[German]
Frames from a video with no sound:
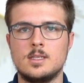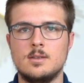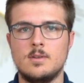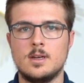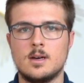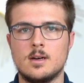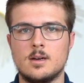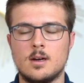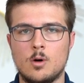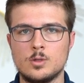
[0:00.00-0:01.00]
die wir
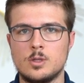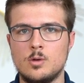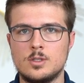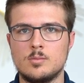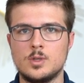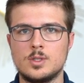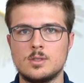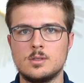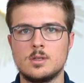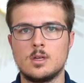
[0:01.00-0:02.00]
auslösen
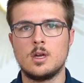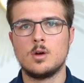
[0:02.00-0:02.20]
müssen,